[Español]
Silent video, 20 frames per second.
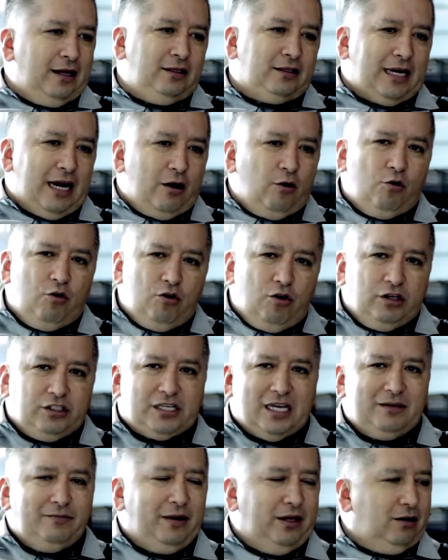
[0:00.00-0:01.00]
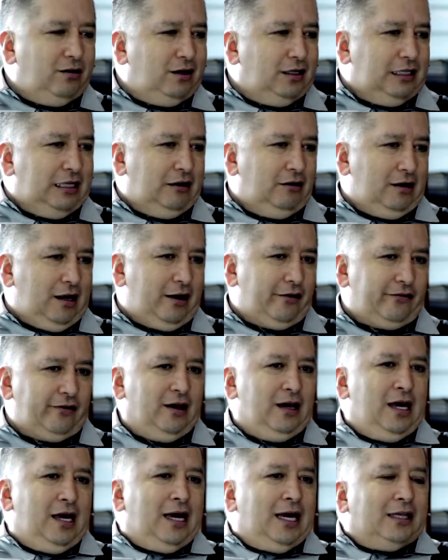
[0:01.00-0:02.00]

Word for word: entre 1 y 6 millones de dólares.